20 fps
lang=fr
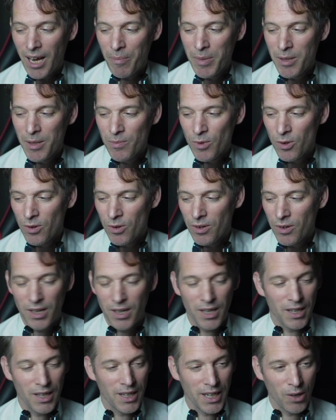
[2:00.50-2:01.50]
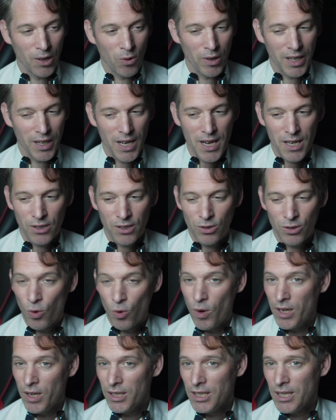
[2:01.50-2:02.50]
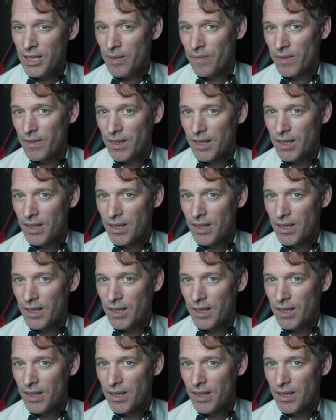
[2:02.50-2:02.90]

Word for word: rapidement les regards se croiser.